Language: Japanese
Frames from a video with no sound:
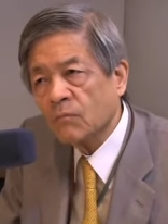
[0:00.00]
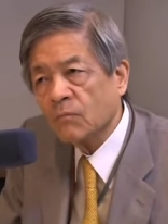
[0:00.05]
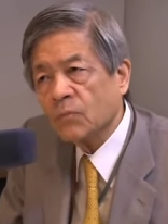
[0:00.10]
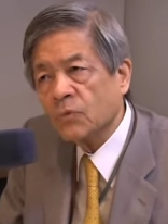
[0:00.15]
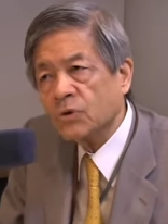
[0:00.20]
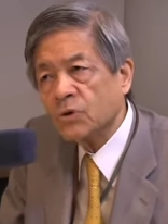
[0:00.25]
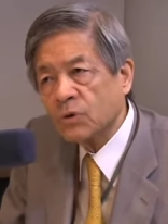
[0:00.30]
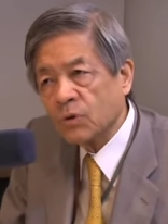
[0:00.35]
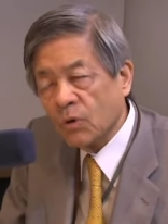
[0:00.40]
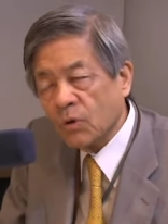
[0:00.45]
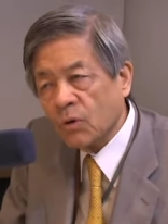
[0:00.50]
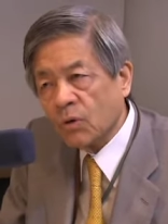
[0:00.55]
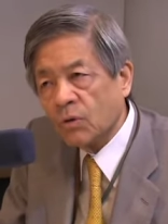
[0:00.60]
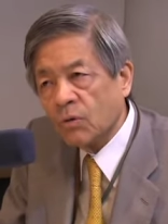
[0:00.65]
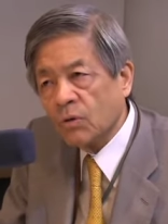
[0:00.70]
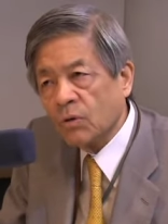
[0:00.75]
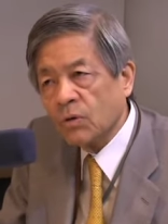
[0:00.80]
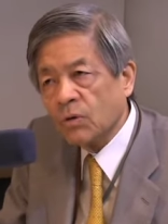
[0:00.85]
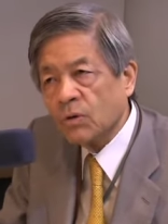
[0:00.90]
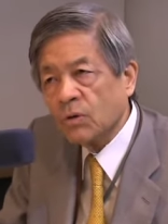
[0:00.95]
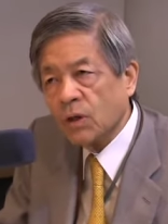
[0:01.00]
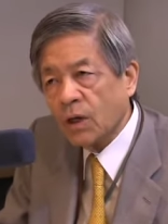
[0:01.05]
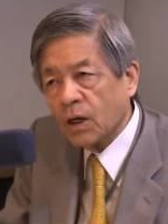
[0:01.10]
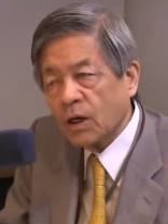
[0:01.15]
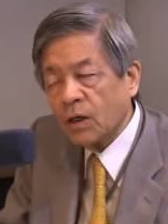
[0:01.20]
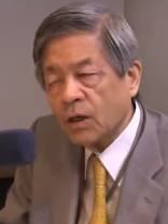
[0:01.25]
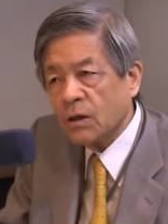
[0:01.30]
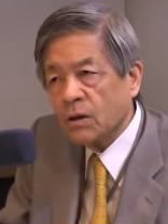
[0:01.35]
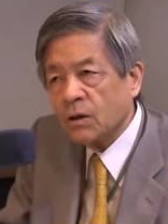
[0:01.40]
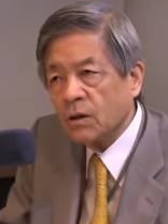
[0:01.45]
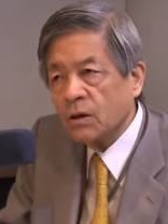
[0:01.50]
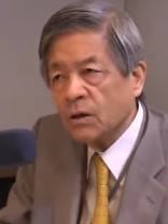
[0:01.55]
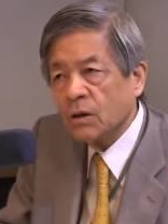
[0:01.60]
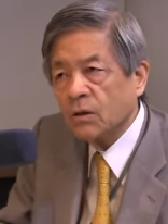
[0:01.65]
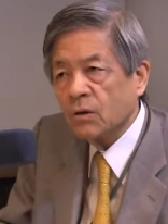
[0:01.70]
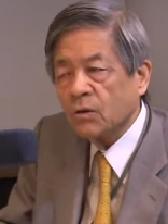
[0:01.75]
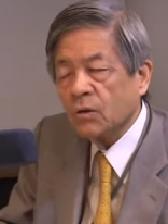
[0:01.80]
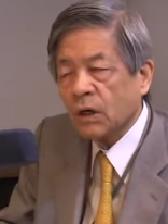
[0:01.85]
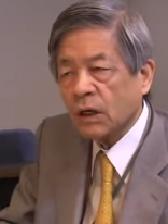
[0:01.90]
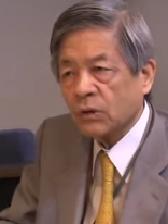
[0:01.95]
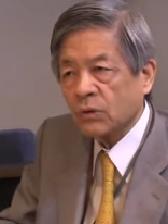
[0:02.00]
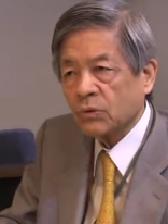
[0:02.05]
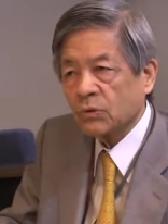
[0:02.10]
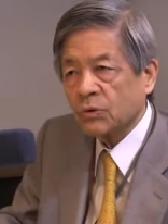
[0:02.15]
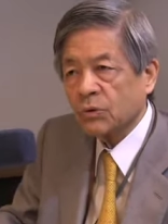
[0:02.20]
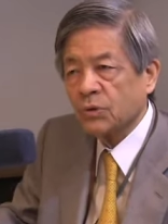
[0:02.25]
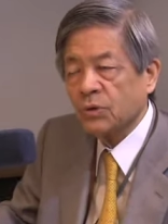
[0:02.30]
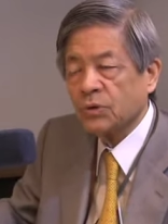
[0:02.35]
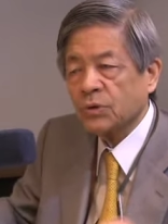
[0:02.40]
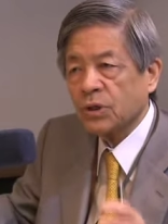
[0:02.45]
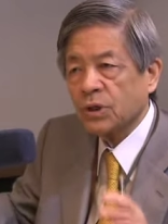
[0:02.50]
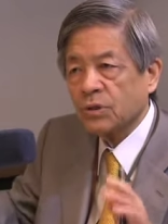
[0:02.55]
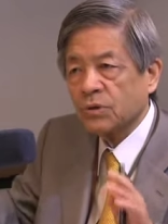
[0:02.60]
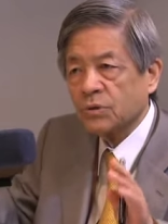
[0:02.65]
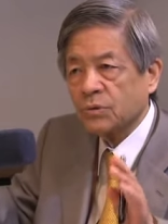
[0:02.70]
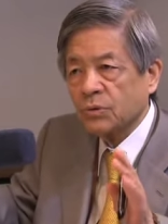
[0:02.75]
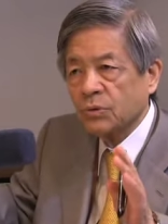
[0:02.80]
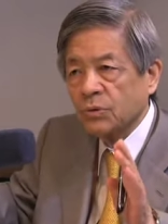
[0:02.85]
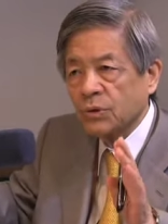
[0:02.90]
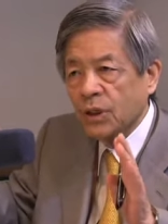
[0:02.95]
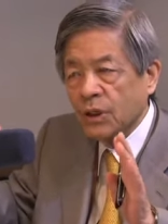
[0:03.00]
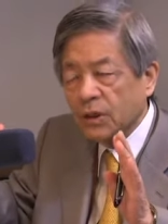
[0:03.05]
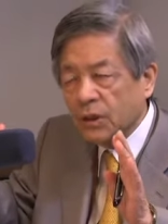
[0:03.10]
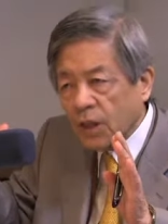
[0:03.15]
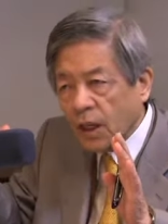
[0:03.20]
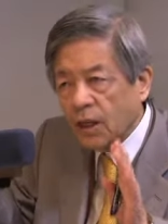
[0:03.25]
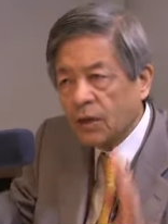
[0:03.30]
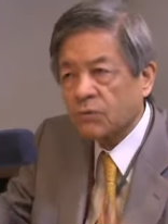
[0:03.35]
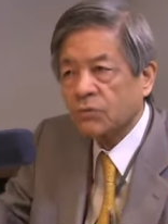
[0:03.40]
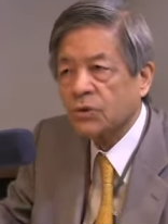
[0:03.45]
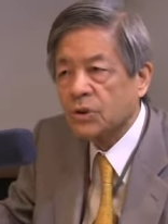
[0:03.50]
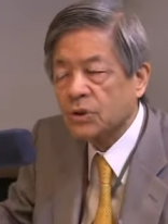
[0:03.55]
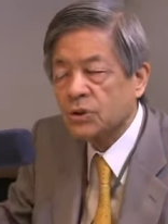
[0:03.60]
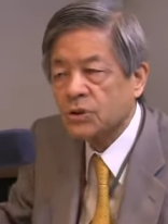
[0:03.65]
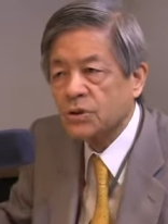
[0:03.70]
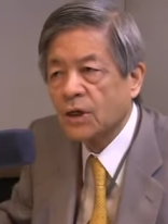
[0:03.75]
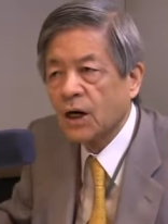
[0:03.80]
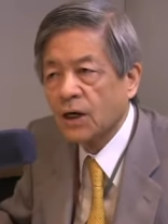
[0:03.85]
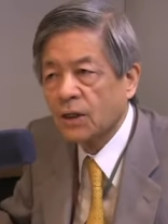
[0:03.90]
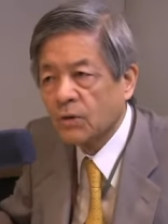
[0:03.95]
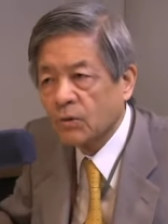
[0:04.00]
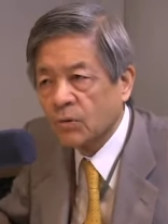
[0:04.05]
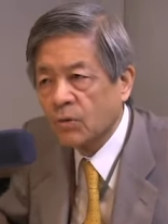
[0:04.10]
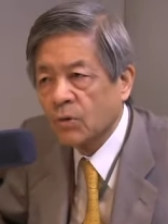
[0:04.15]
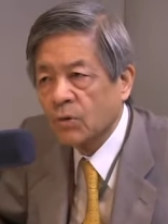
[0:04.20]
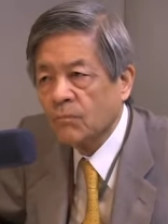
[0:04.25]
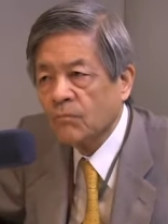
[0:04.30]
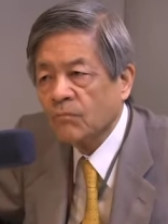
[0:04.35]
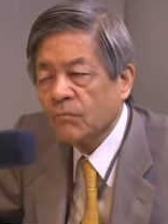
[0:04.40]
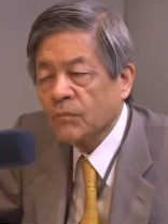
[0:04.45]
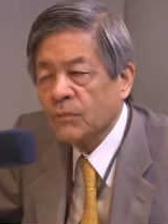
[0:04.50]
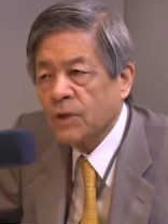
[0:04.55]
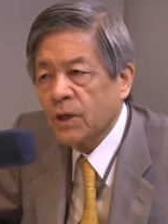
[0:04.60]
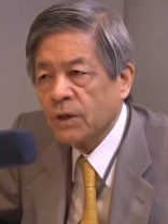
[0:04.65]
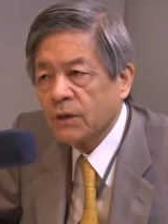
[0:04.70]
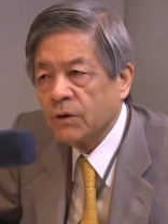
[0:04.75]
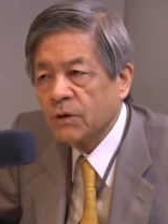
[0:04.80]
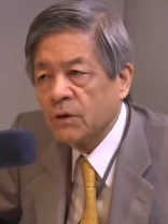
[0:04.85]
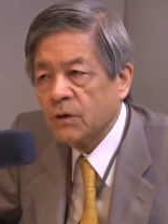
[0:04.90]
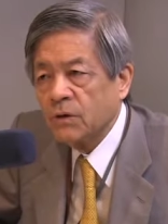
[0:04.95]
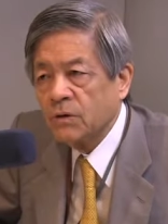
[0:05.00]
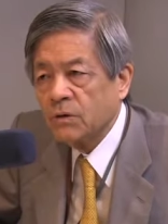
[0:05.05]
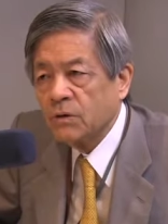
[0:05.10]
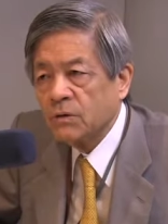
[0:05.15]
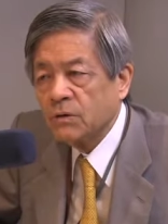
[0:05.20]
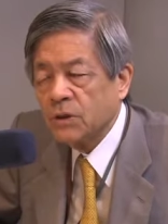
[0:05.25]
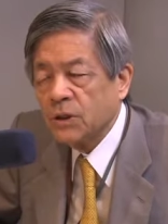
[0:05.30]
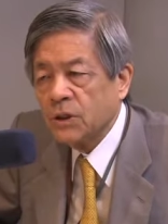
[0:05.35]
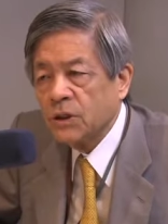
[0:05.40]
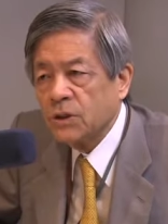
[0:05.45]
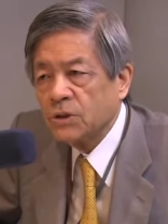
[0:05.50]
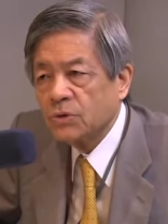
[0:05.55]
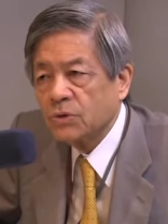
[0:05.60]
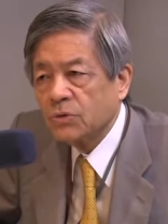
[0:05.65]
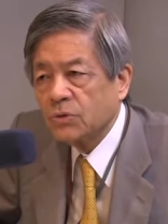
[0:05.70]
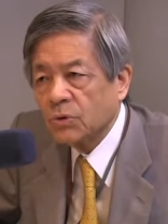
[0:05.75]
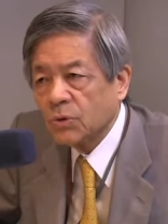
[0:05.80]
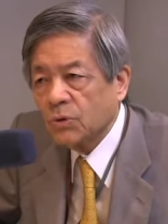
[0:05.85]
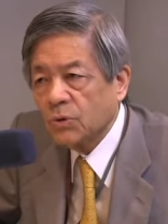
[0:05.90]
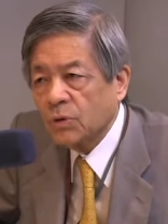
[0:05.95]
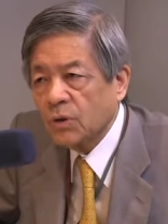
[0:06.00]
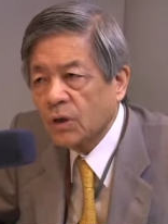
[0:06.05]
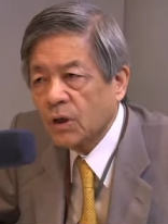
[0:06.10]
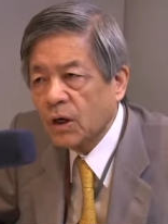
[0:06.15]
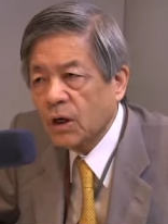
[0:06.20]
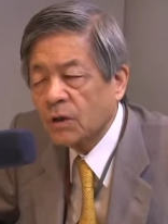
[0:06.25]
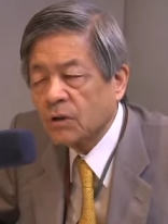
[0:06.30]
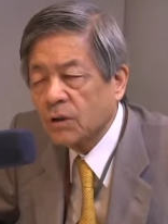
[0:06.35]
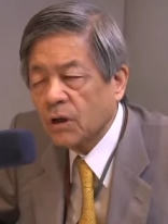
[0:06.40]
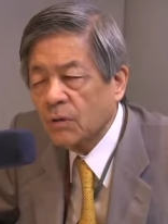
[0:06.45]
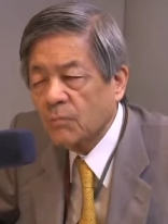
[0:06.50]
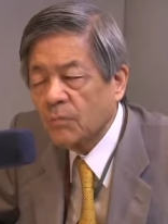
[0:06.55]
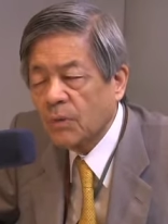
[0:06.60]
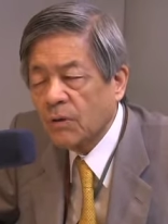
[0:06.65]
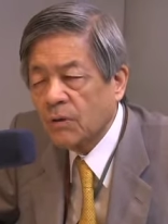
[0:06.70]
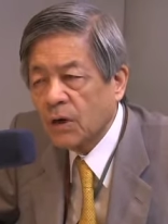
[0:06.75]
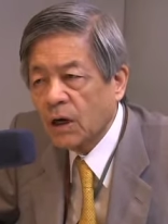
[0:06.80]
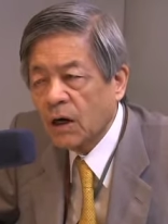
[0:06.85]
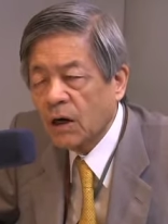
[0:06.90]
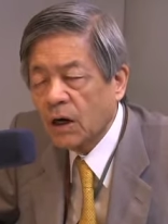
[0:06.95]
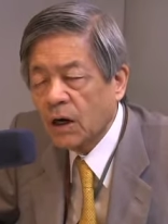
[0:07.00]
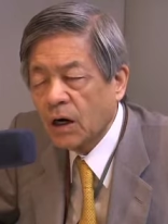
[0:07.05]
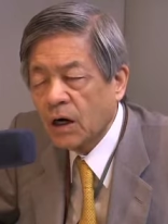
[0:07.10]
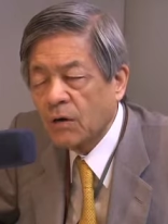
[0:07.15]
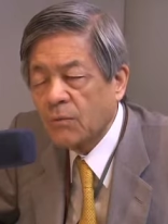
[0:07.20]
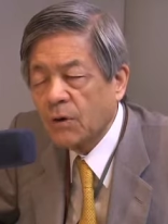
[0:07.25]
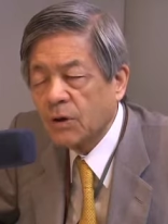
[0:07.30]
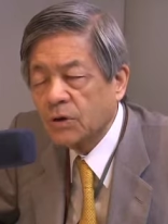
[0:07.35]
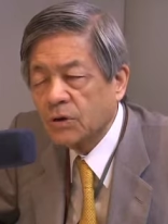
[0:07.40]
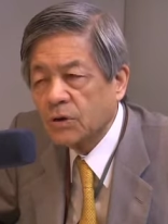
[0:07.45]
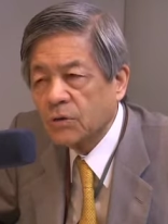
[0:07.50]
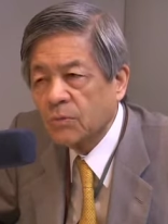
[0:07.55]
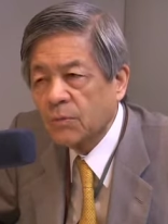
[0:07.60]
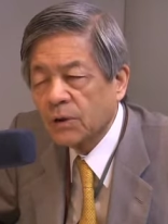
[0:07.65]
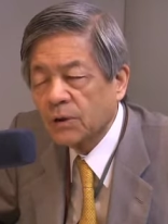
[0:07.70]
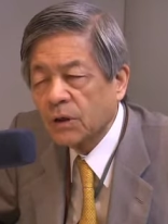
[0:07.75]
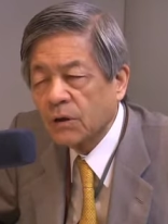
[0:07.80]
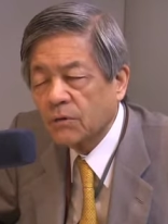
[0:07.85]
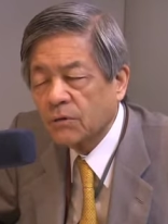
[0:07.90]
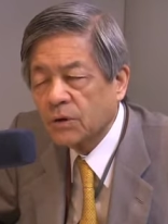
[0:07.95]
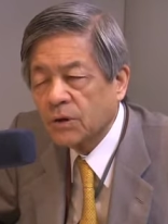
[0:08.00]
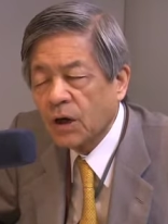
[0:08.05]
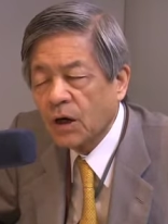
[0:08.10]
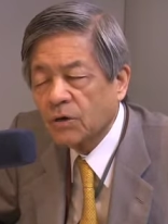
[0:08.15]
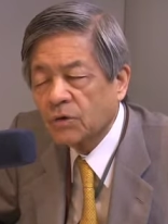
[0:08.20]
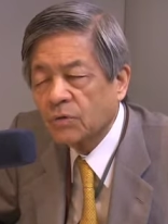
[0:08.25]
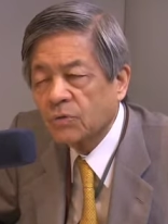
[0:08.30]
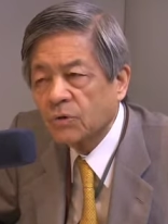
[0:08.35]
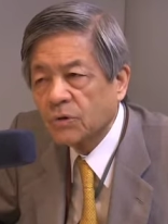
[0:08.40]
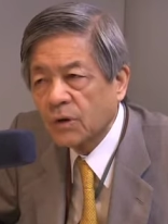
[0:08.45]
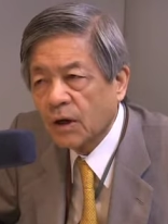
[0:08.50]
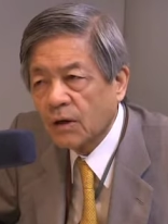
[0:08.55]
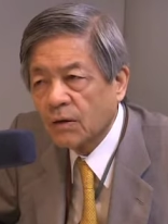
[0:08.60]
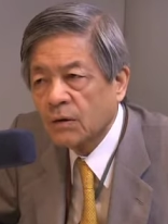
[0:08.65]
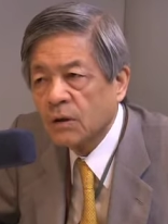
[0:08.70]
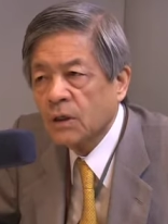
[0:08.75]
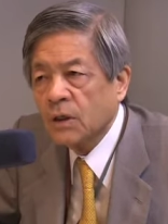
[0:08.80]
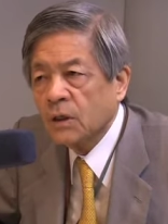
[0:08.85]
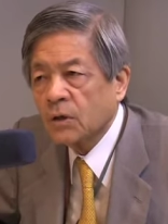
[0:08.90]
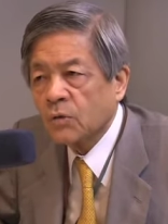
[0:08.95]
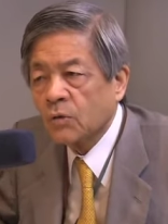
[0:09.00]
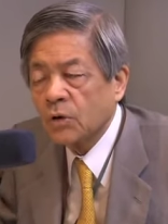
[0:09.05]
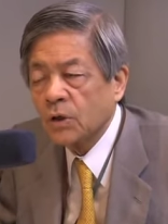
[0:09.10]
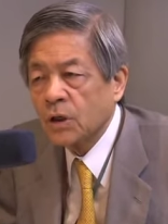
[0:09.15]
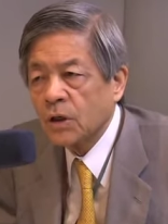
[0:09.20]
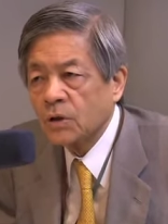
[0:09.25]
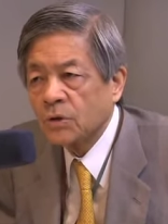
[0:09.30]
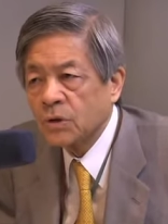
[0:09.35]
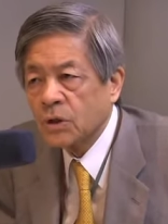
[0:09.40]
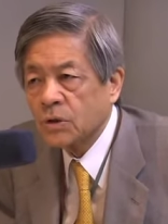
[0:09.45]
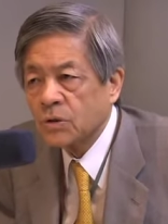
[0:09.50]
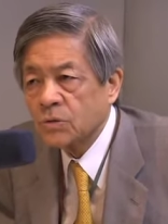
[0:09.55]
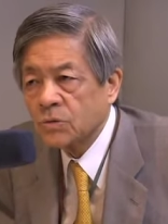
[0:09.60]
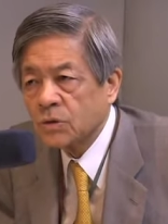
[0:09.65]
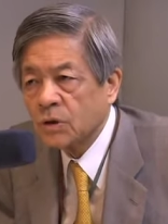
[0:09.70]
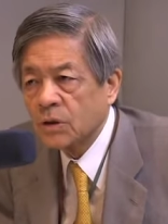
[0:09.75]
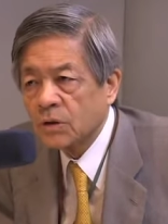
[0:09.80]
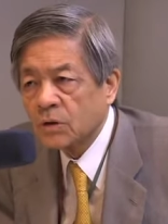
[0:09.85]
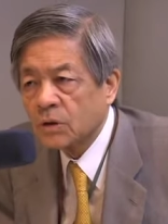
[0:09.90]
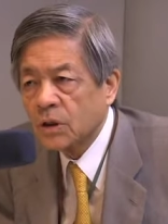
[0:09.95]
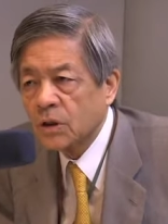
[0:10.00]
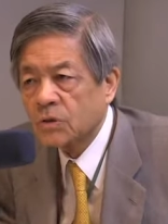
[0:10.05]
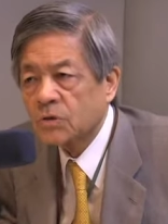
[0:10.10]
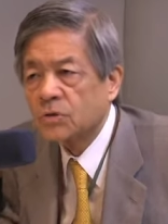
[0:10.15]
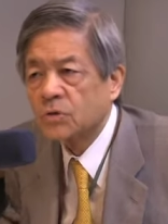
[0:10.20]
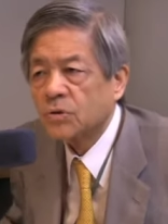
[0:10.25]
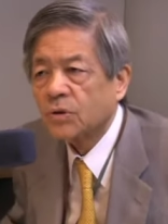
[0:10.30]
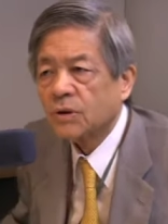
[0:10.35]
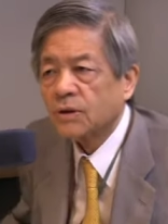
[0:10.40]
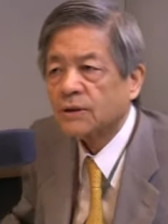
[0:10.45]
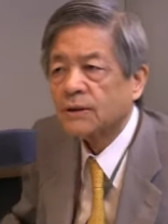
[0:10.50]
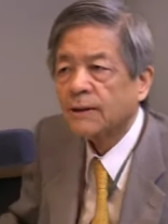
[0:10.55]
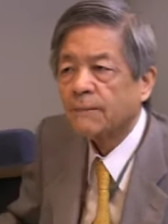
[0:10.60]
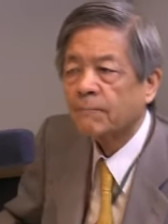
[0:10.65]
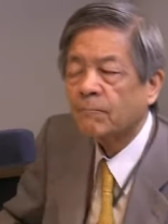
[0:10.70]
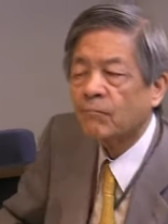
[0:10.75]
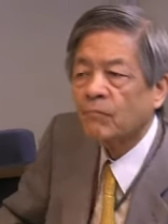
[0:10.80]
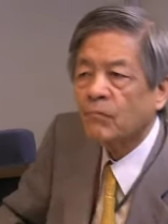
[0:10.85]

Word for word: むしろねあのそういう戦争をできない国にしないと、できる国にしておくとあんな、ま、過ちをまた繰り返すことになる。これが戦争反対が強かった。